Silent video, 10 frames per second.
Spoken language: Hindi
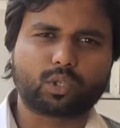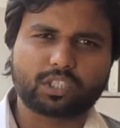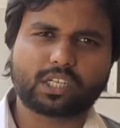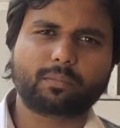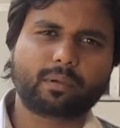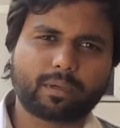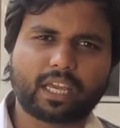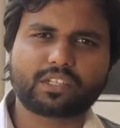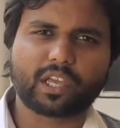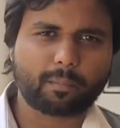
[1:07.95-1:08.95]
दुर्ग ज़िले में
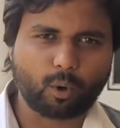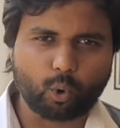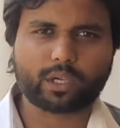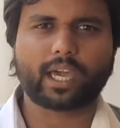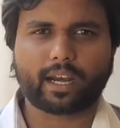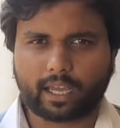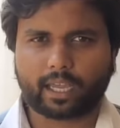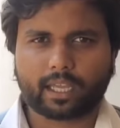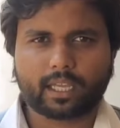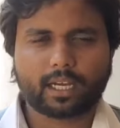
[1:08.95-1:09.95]
भिलाई शहर में हो क्या
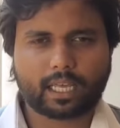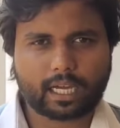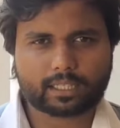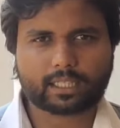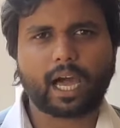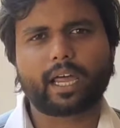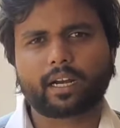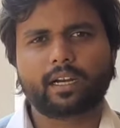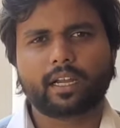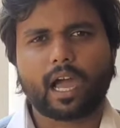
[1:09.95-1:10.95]
रहा है लगातार